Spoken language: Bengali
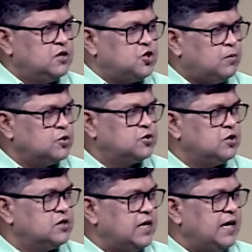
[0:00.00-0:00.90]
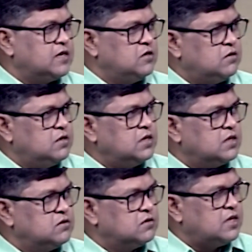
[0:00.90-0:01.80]
সমর্থন দেয় এক ধরনের
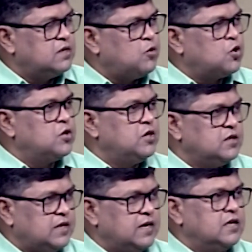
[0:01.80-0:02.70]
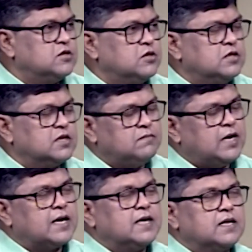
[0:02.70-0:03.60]
কিন্তু তাদের মনোনয়ন দেয় না দল থেকে
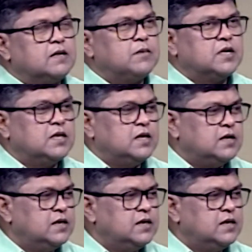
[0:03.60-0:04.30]
মার্কা তারা পান না